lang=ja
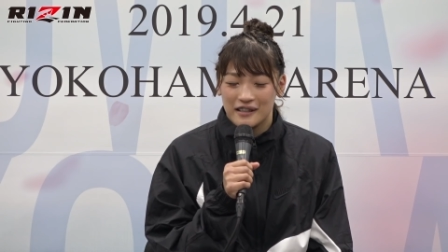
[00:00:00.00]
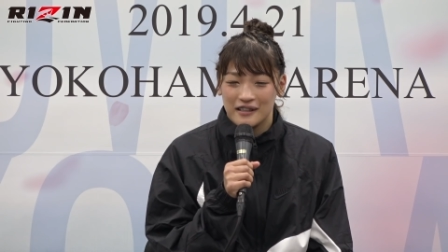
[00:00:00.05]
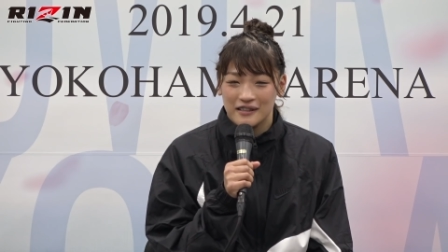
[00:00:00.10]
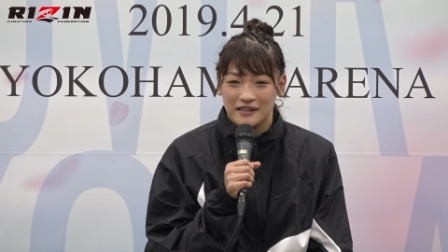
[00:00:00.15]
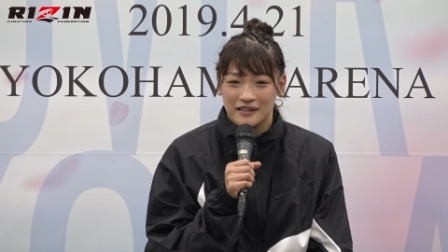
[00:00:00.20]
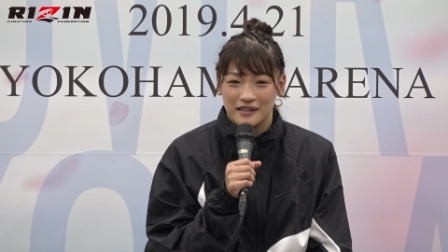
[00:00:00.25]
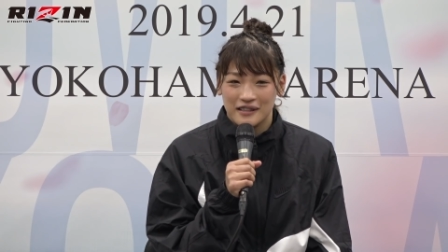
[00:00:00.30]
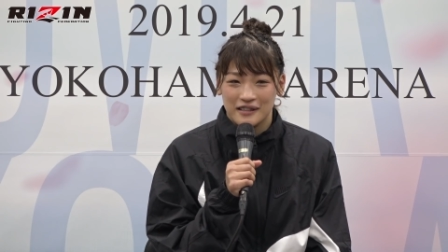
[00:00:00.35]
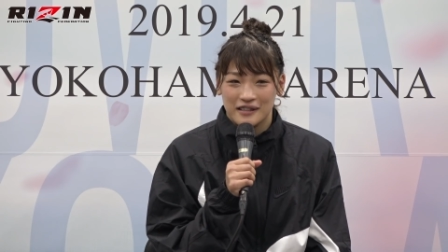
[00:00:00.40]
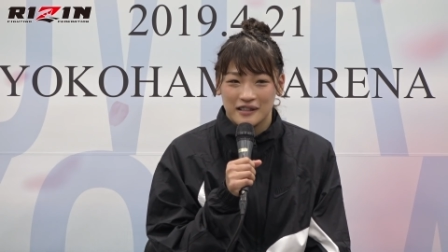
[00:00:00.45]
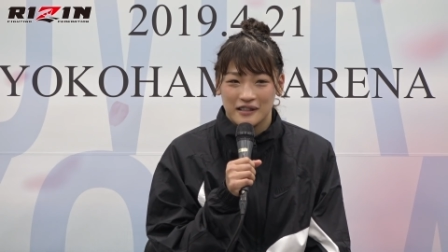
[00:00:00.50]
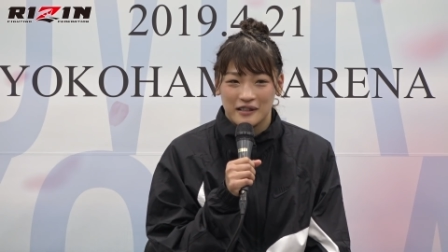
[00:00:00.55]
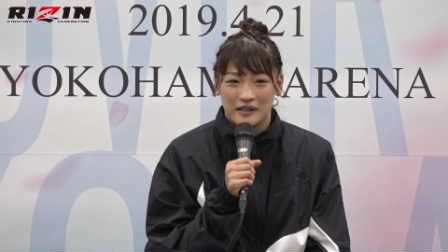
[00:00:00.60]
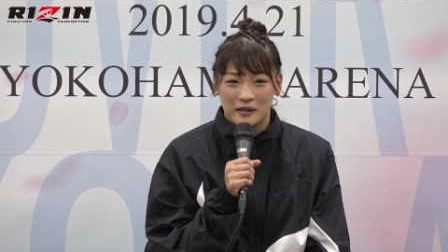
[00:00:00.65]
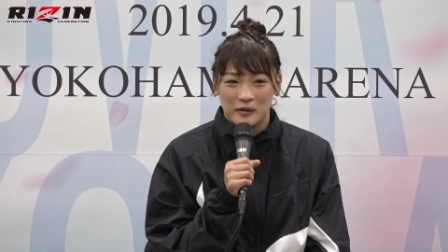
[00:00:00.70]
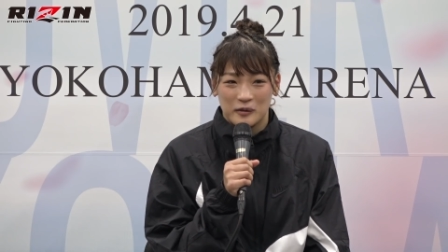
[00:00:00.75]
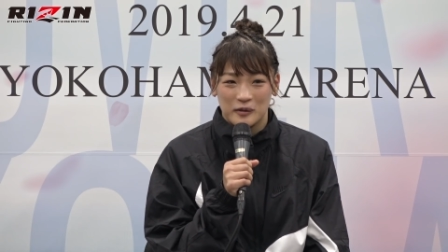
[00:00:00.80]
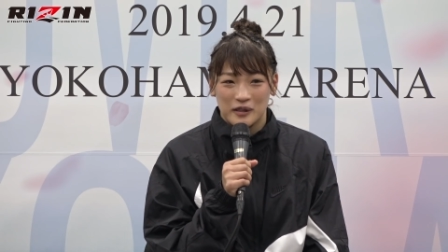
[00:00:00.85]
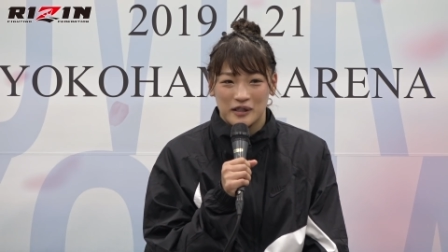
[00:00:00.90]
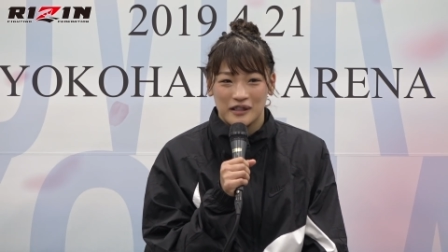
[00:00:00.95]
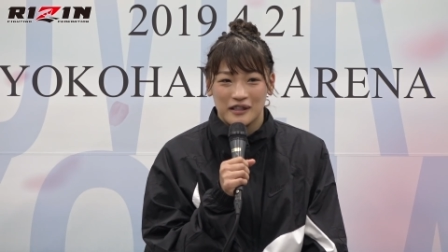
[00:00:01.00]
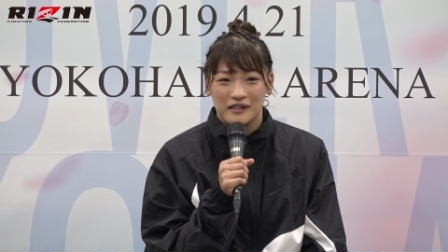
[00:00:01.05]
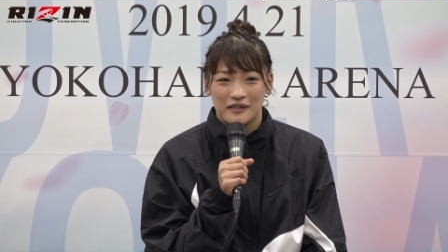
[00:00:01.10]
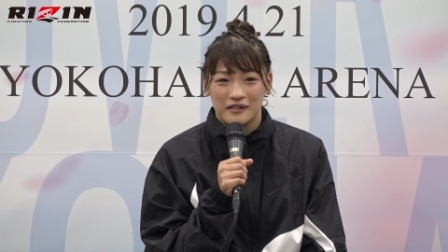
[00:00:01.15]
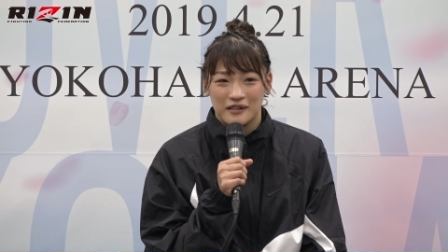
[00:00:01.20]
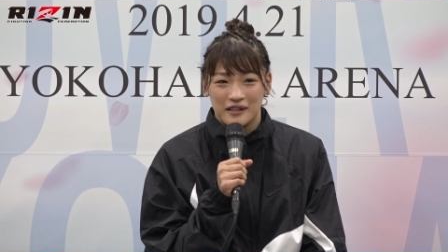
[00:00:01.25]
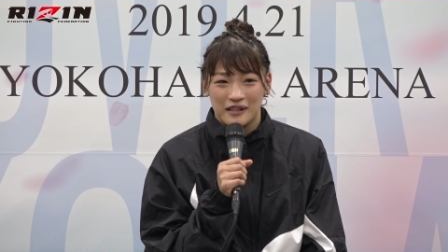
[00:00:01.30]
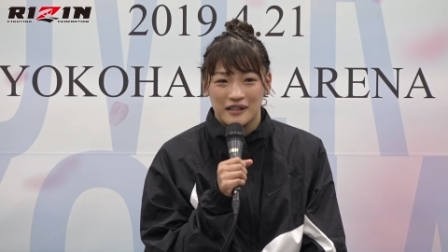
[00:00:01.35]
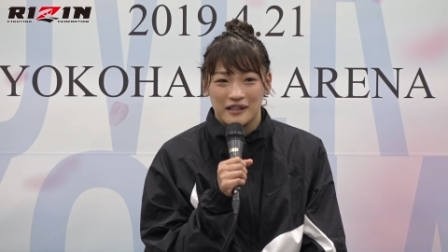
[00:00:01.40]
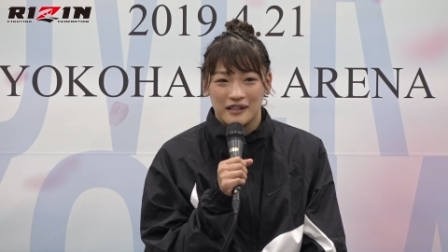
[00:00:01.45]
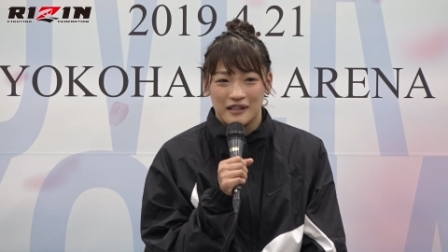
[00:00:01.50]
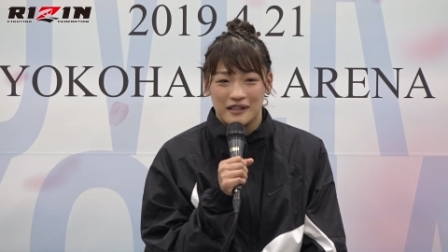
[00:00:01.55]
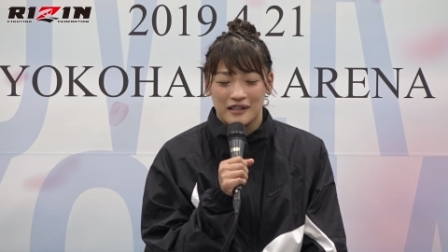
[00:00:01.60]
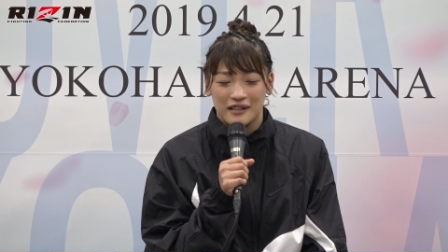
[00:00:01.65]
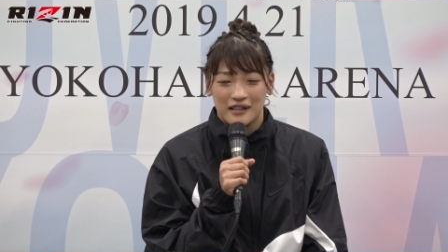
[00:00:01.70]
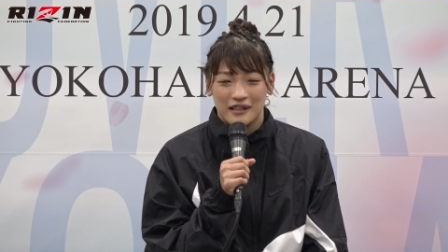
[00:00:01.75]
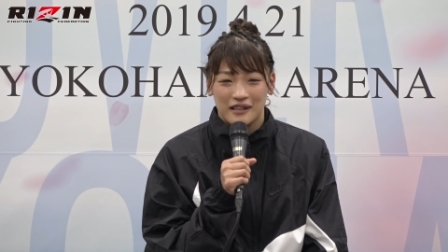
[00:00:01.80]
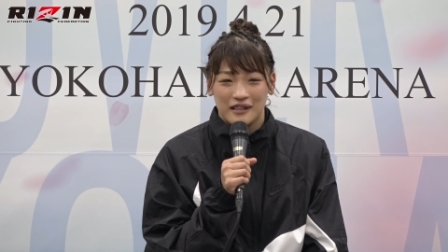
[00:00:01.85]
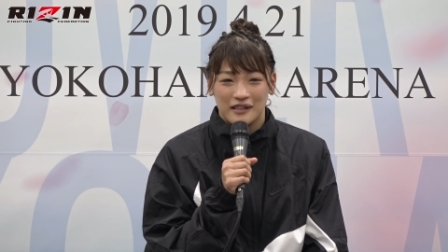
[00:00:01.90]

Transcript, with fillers: 歓声しか聞こえてなくて